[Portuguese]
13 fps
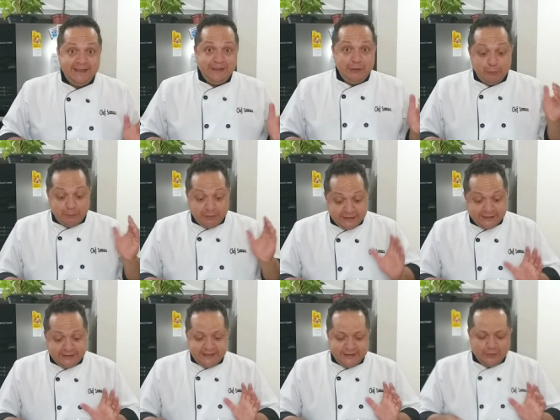eu
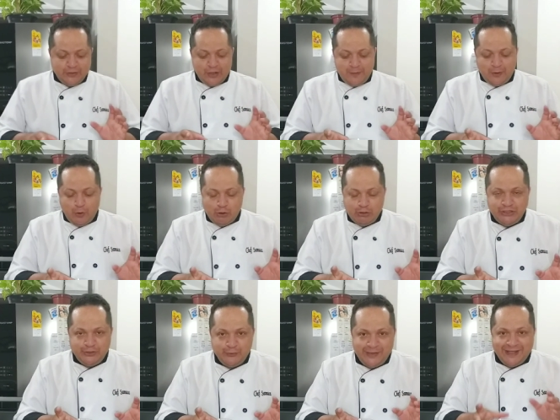preciso dar uma
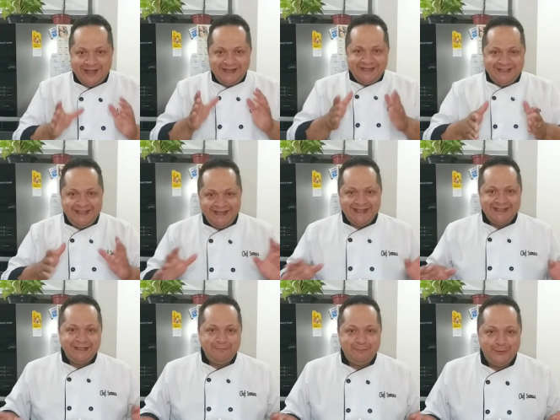continuidade aqui
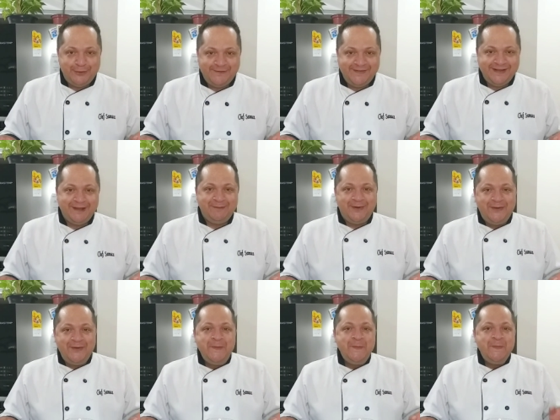nessa prova, tá
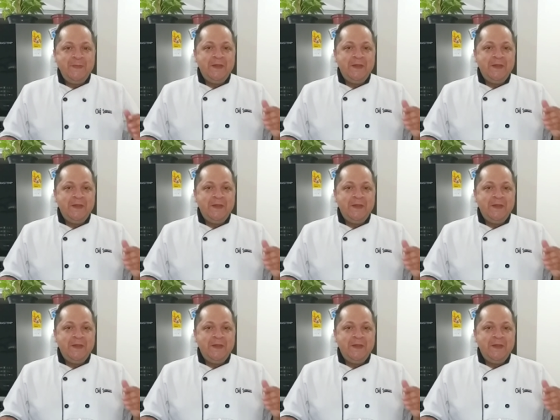bom?